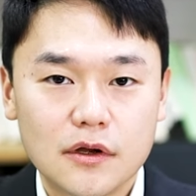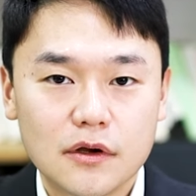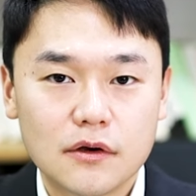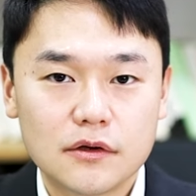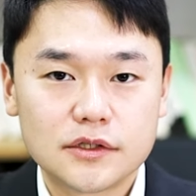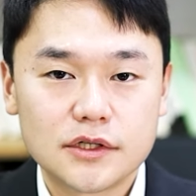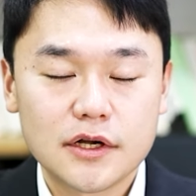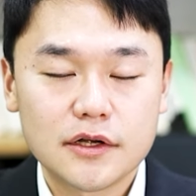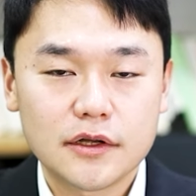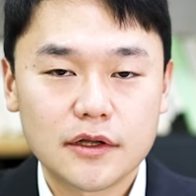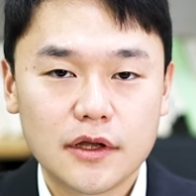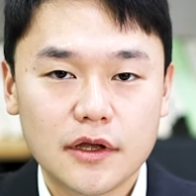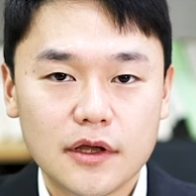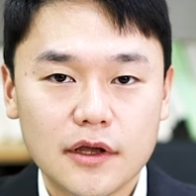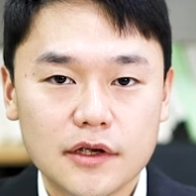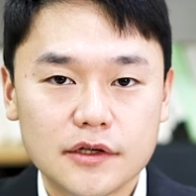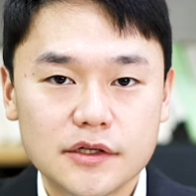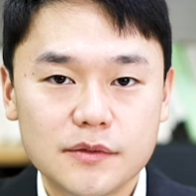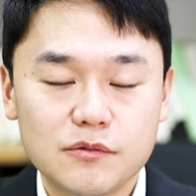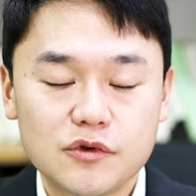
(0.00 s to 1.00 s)
어,
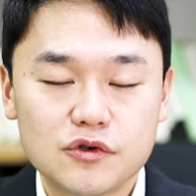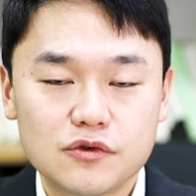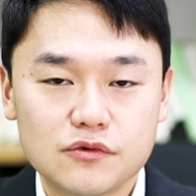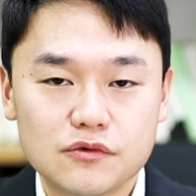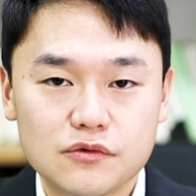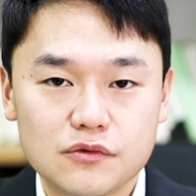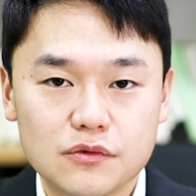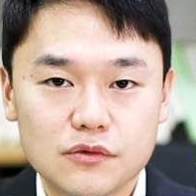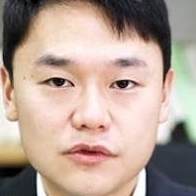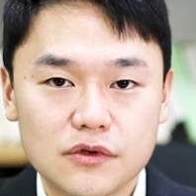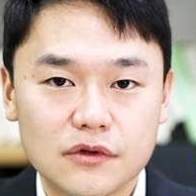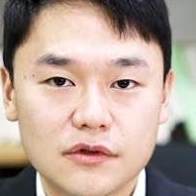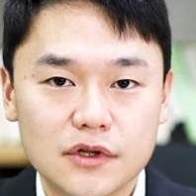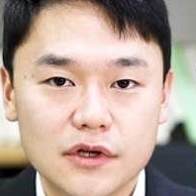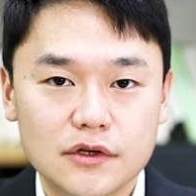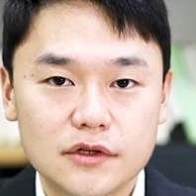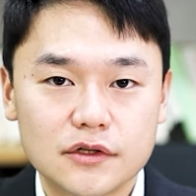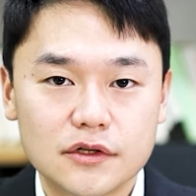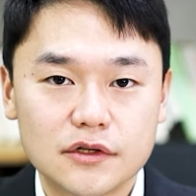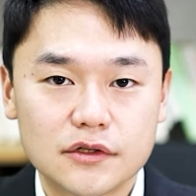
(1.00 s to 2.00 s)
짧게 핵심 위주로
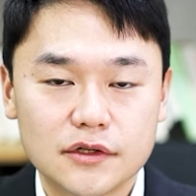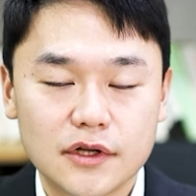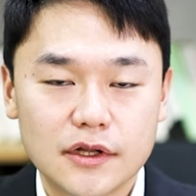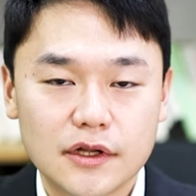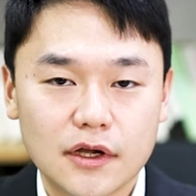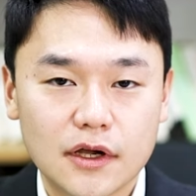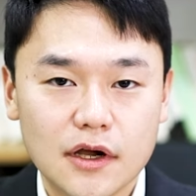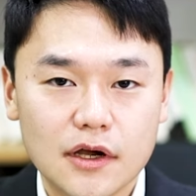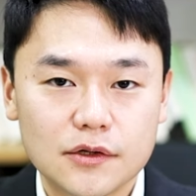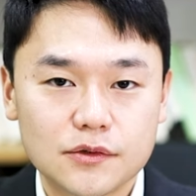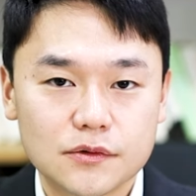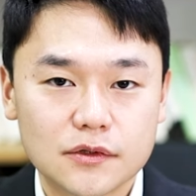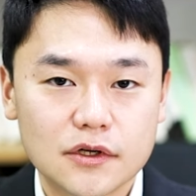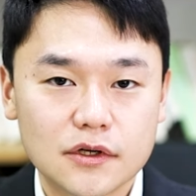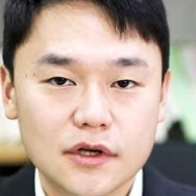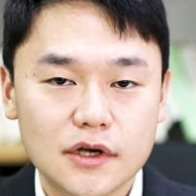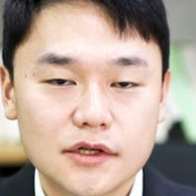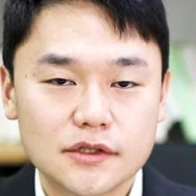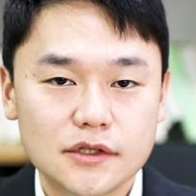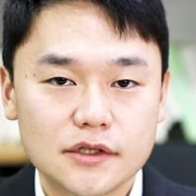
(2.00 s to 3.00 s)
전달을 드릴 테니까
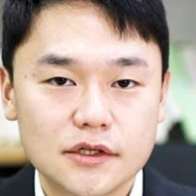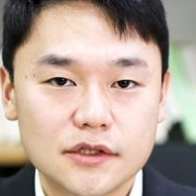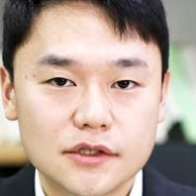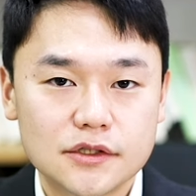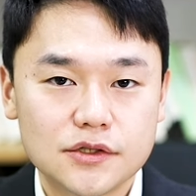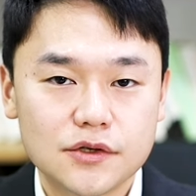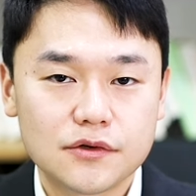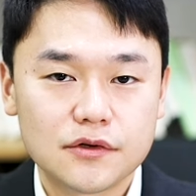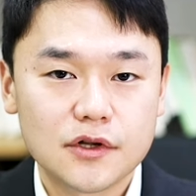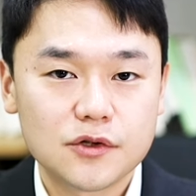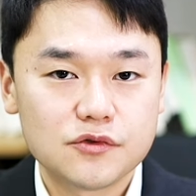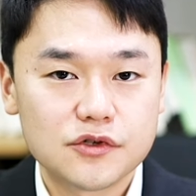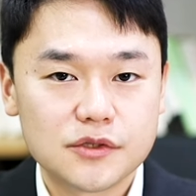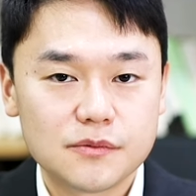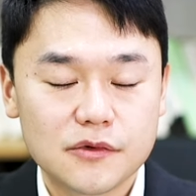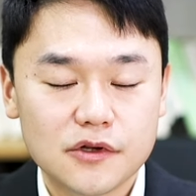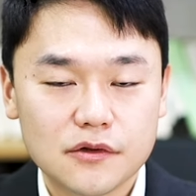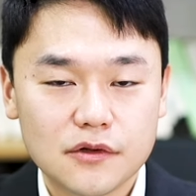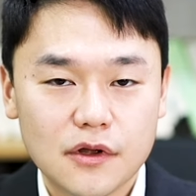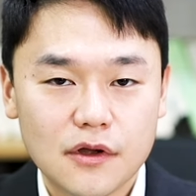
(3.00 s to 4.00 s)
끝까지 시청을
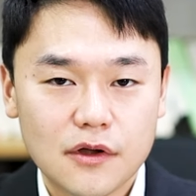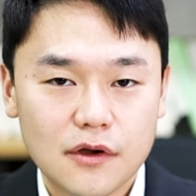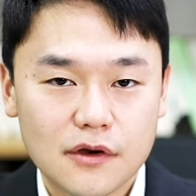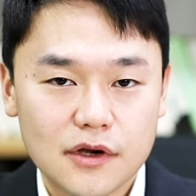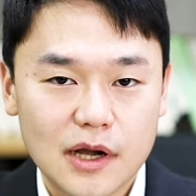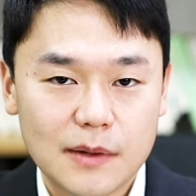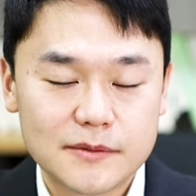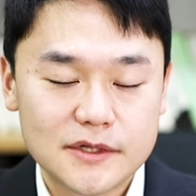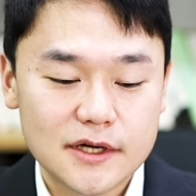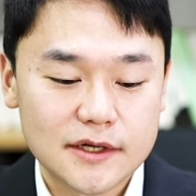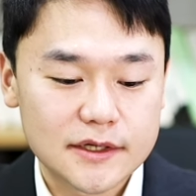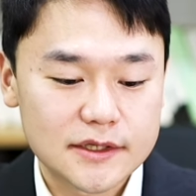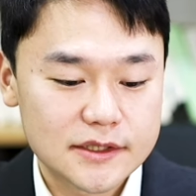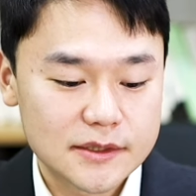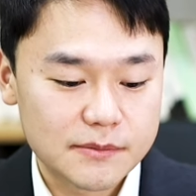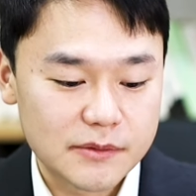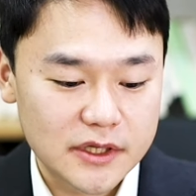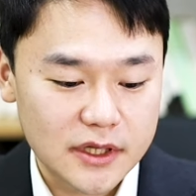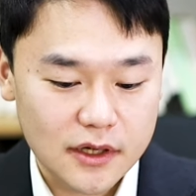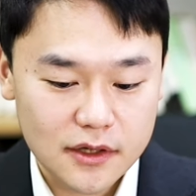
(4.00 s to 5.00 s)
해주시면
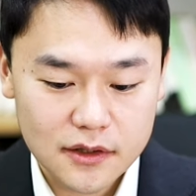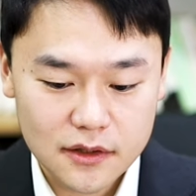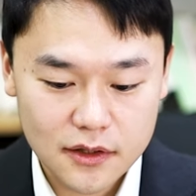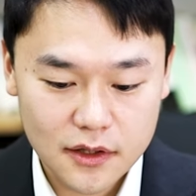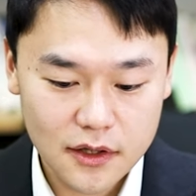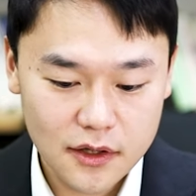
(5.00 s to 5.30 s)
감사하겠습니다.